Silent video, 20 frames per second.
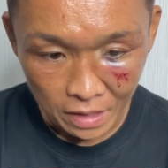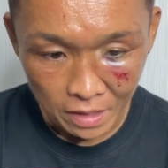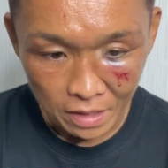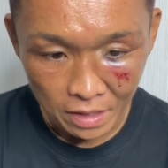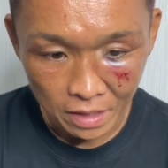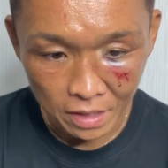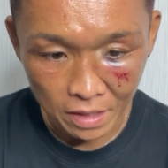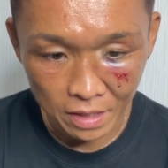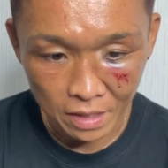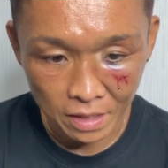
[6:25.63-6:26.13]

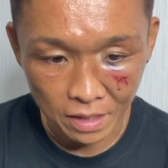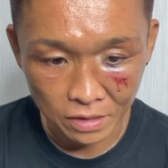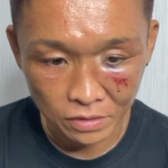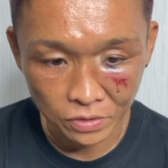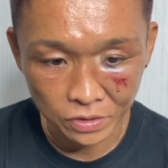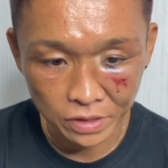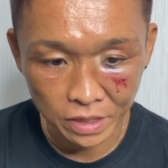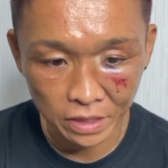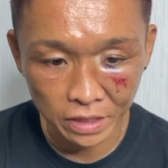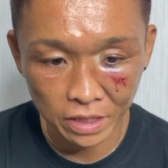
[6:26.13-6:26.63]
え
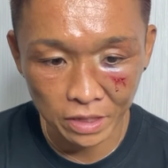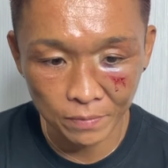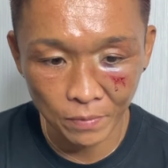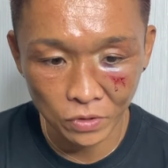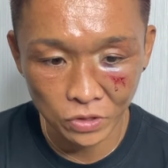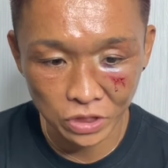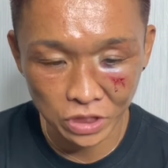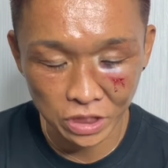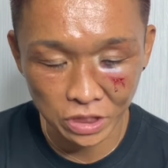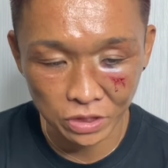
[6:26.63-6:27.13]
そして
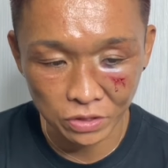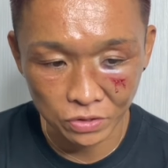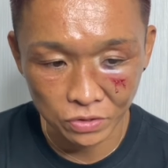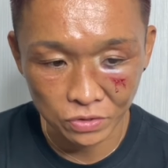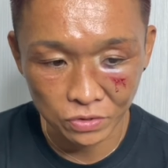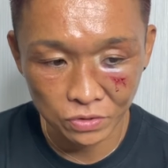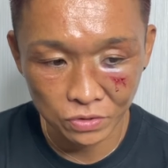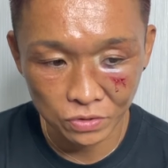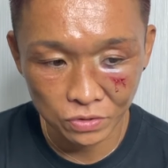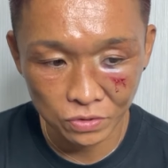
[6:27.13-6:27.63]
キックボクシング
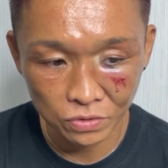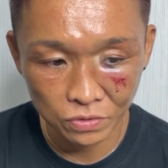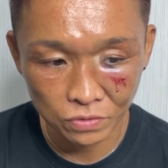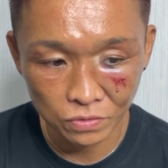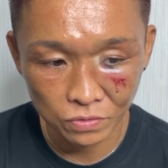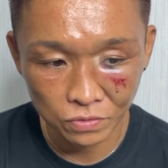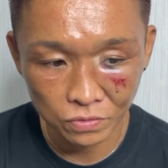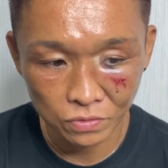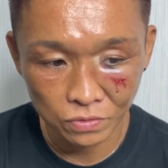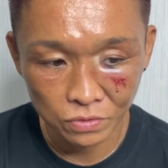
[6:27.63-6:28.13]

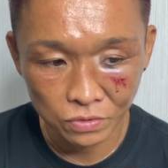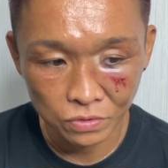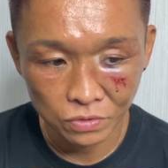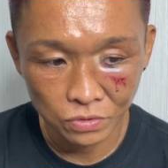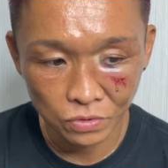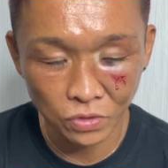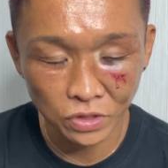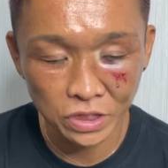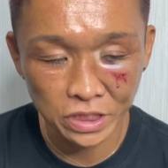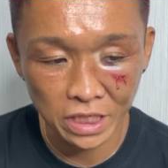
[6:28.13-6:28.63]

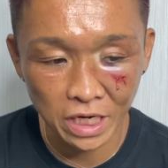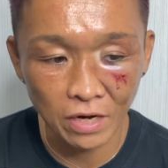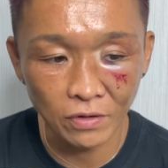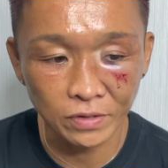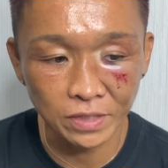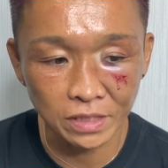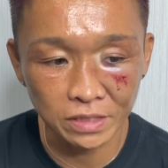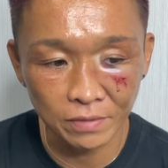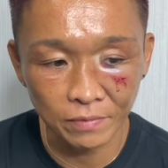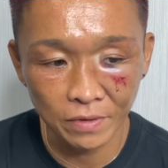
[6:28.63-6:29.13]
の試合を
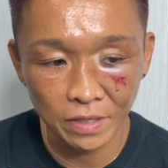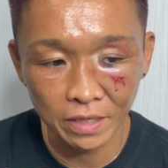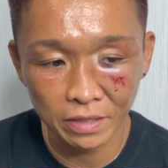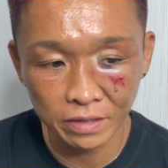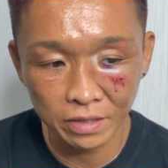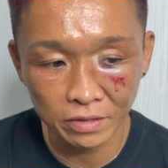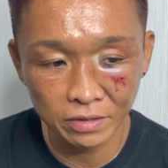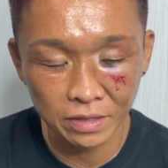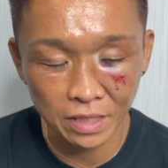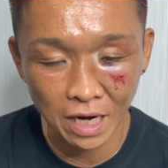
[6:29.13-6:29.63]
させてもらえ
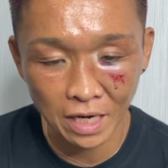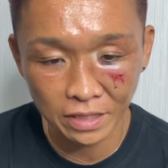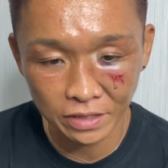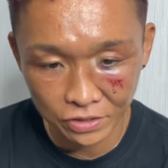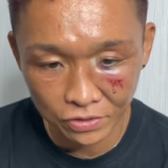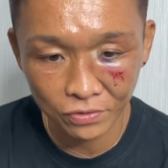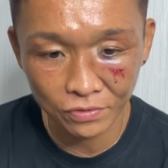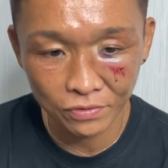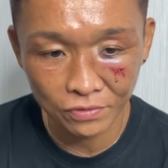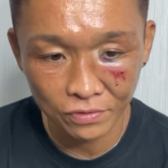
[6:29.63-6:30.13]
てる会
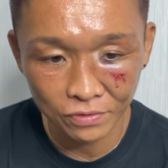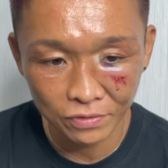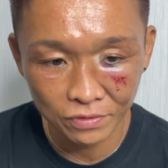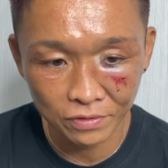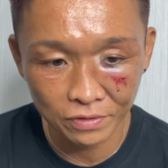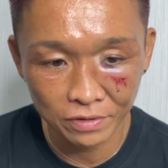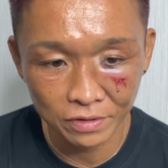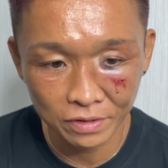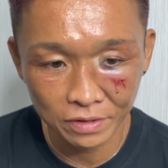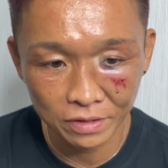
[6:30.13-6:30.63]
長
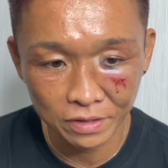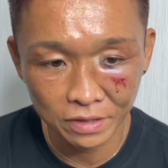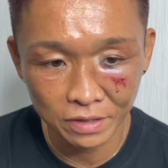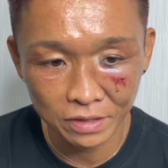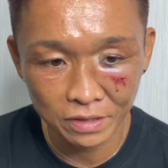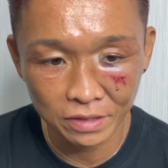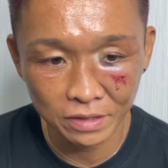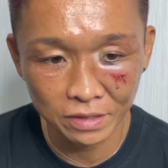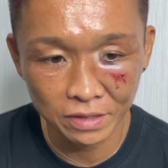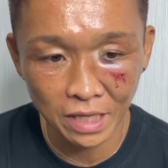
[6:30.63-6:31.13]

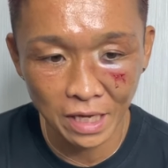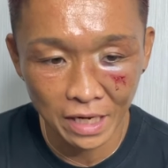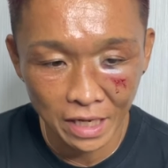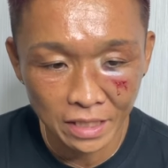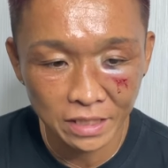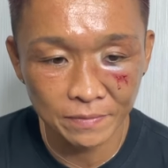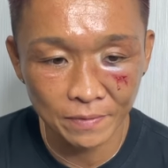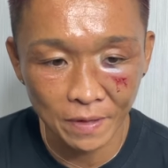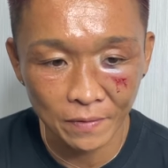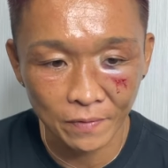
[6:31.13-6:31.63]
だね、
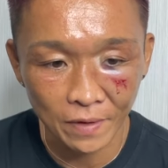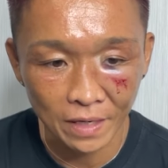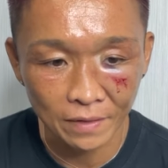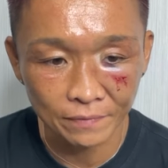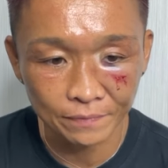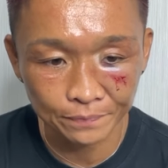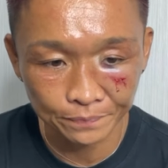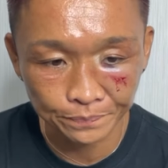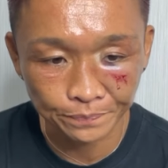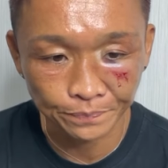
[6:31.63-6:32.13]
一番は。
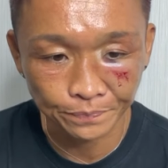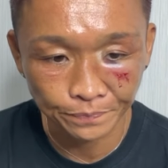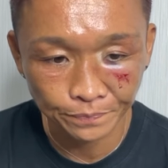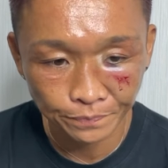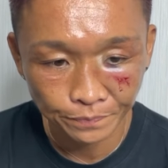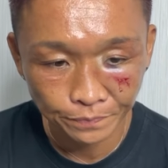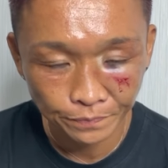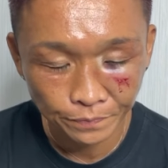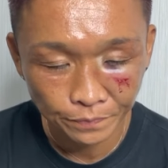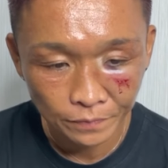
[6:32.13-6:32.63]
うん。
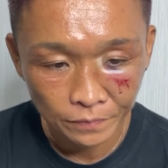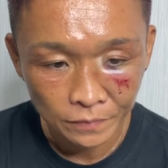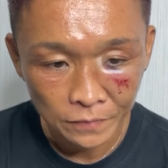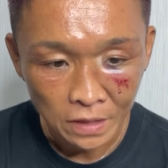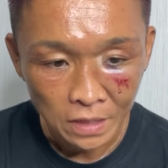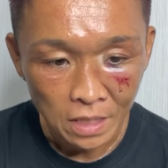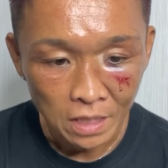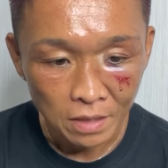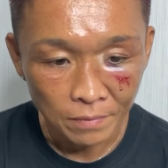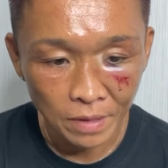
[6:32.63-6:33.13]

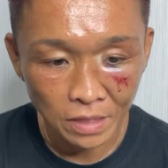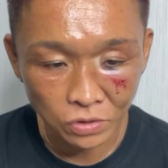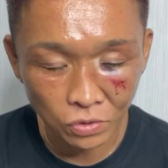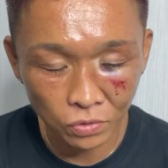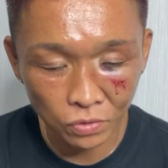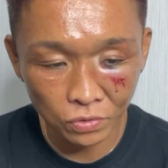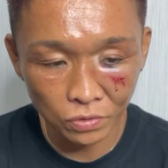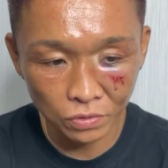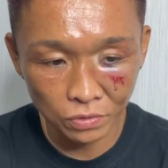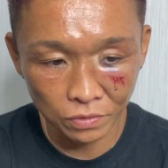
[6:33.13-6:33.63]
まあ、
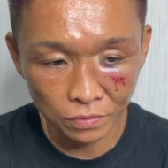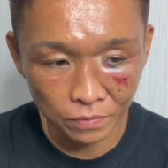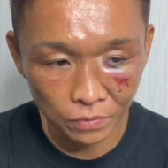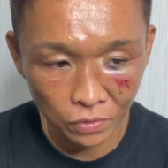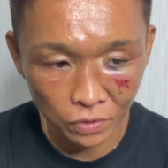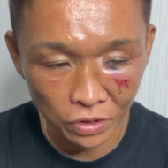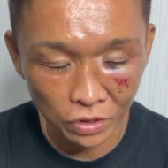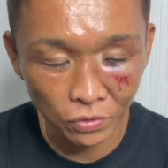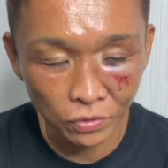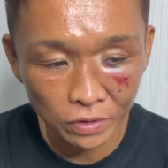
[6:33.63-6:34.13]
そう、
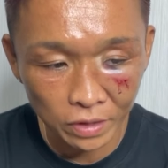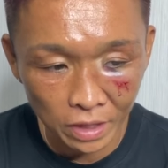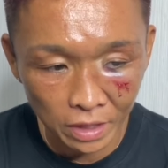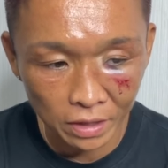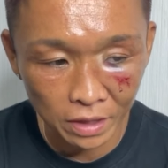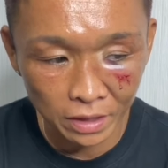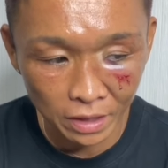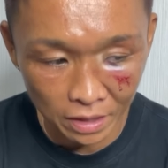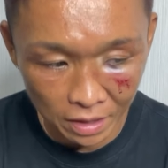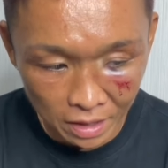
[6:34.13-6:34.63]
もういろんな
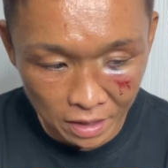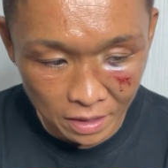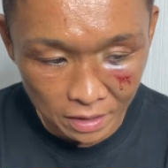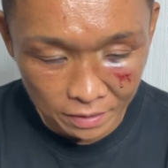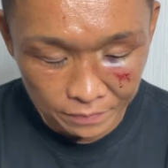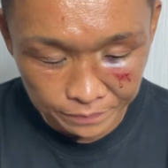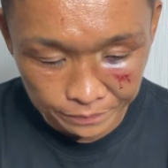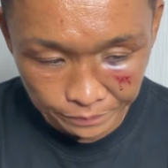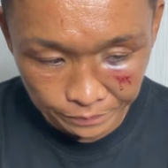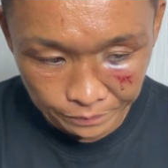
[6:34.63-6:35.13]
方
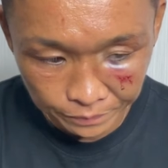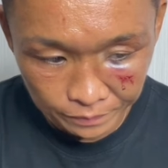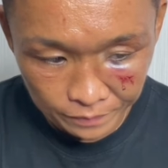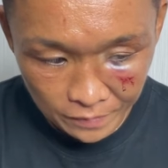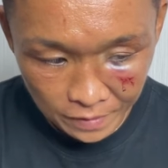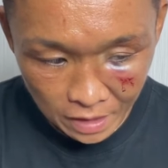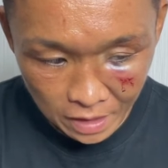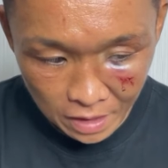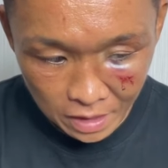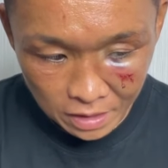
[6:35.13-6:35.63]
が
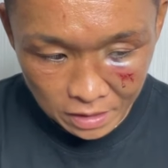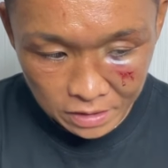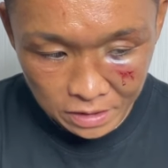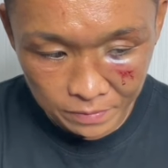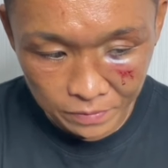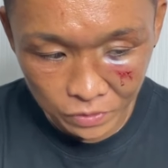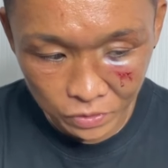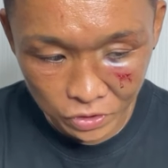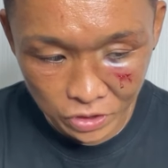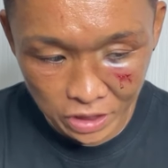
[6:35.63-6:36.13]
自
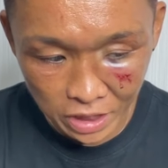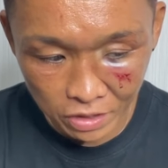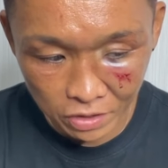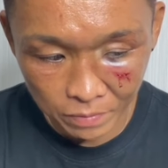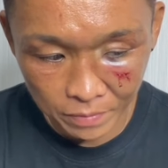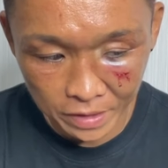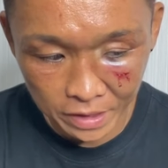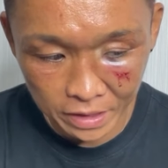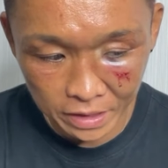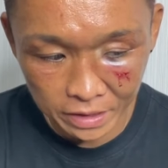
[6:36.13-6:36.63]
分の試合を
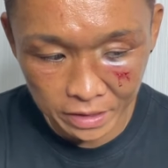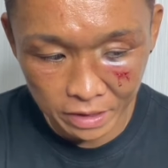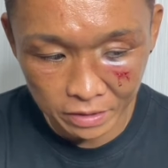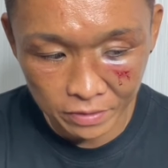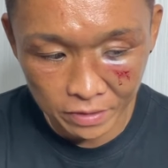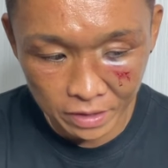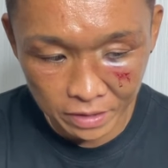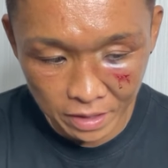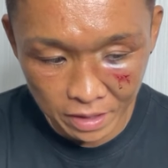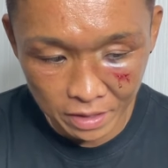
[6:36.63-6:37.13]
見に来て
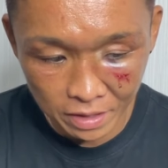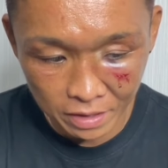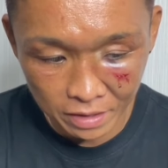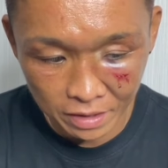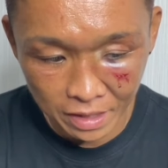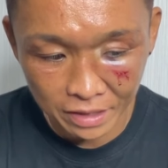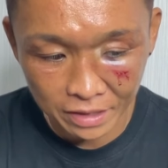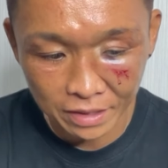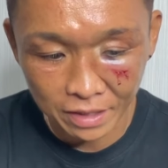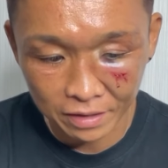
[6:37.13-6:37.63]
くれて
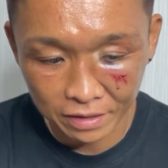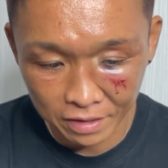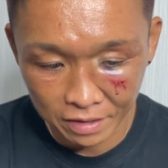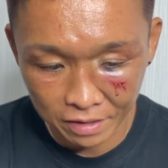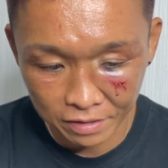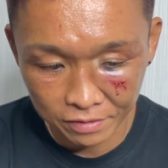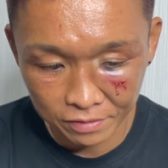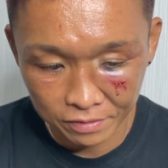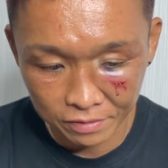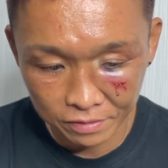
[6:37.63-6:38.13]
成り立って
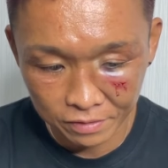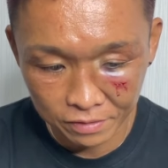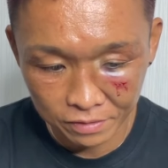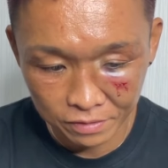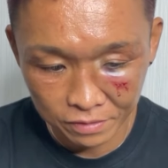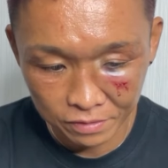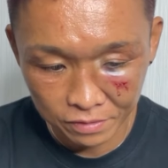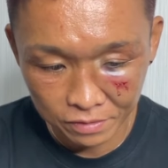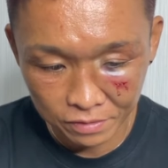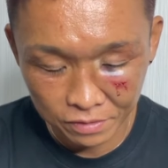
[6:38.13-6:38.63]
る。
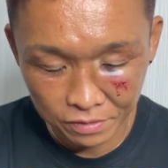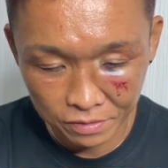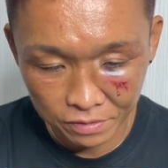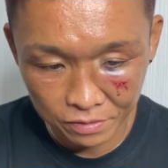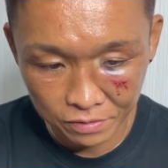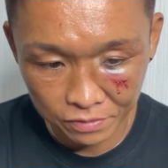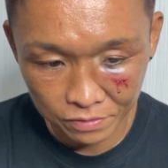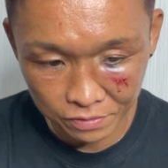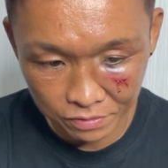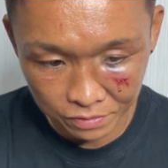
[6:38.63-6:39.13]

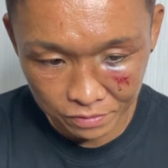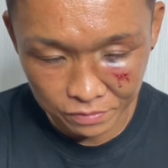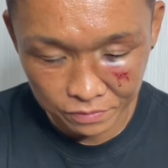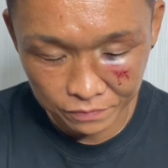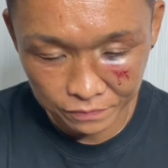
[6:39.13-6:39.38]
うん。